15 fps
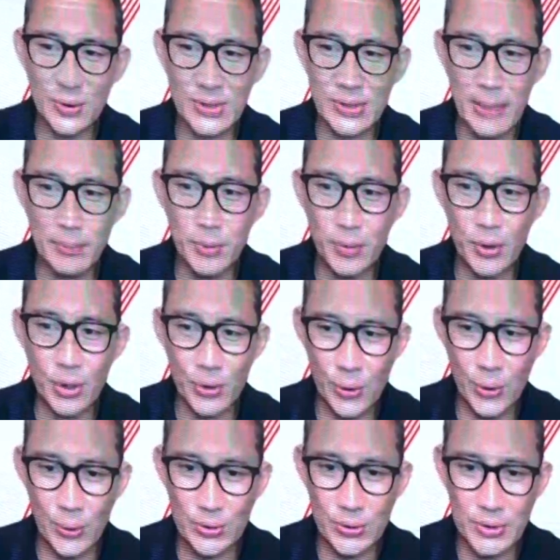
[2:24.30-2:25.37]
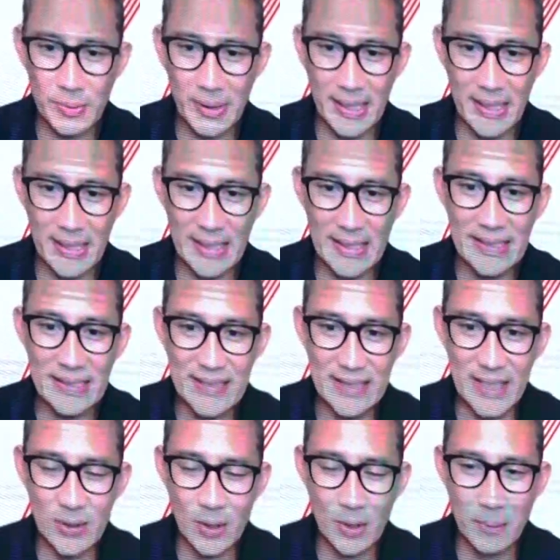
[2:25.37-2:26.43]
mengusulkan Wodosko sebagai
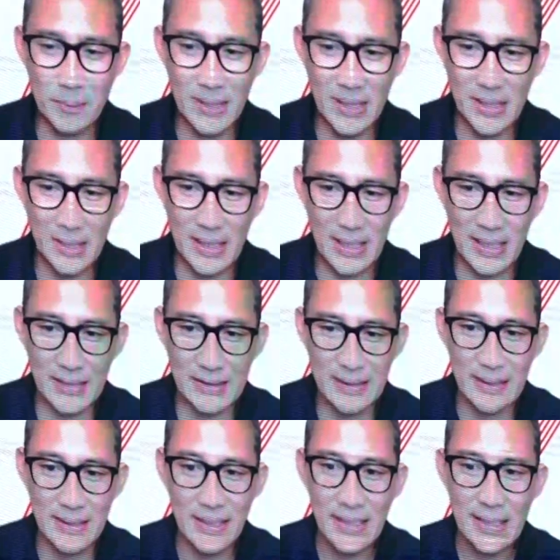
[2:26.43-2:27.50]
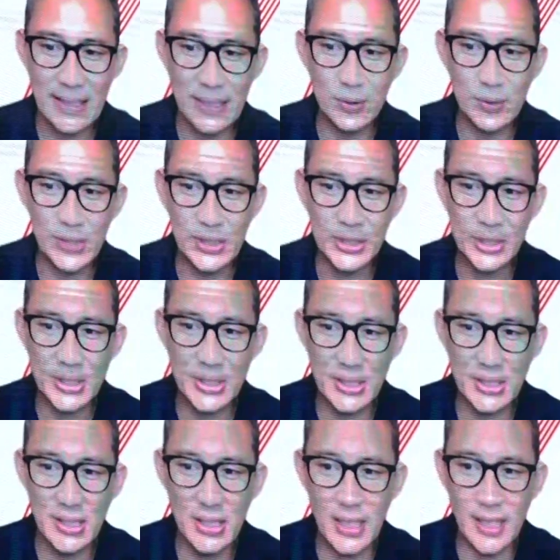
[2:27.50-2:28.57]
inisiator penyelenggaraan Indonesia
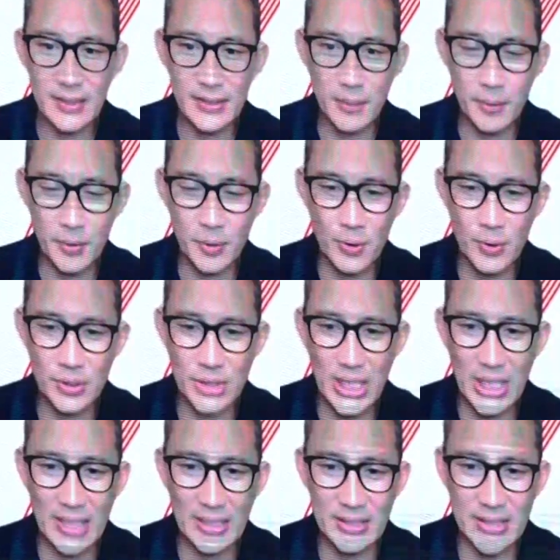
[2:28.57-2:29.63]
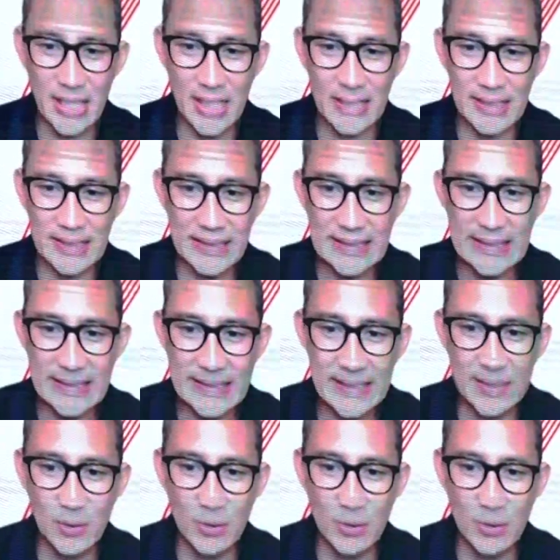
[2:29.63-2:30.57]
Entrepreneur Challenge IEC